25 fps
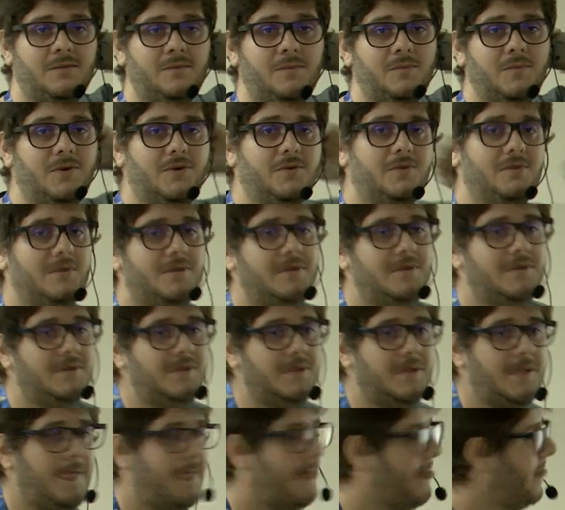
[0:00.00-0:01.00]
Bom,
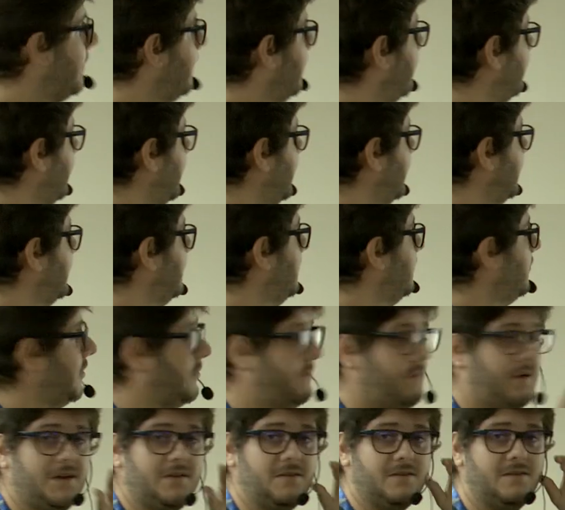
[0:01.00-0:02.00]
beleza, vou
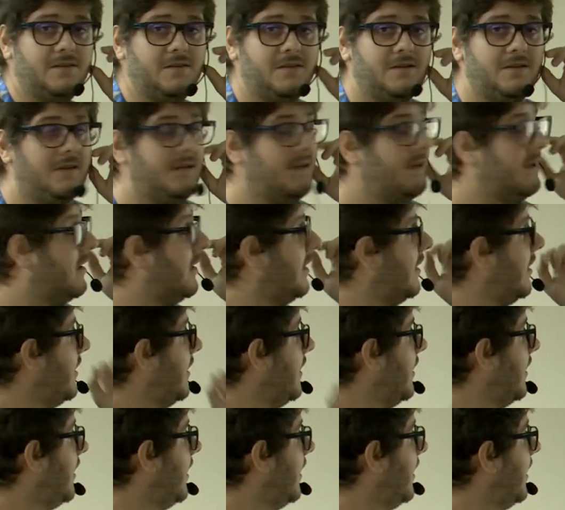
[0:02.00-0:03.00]
pegar uma.
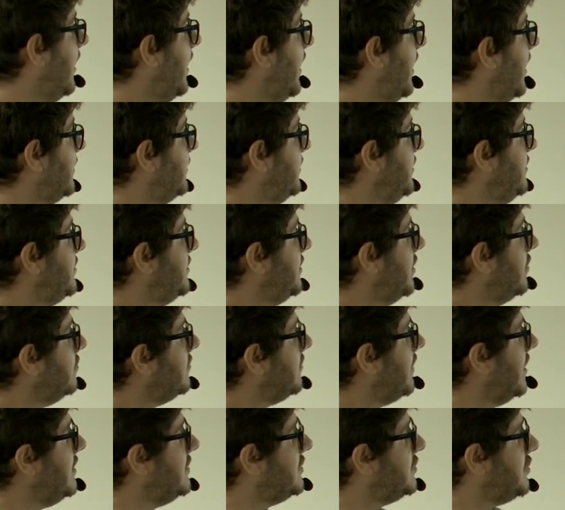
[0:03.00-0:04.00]
A, a gente não
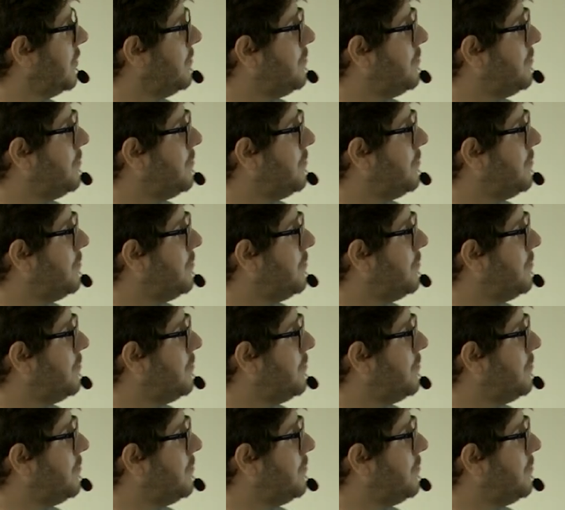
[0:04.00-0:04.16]
tem só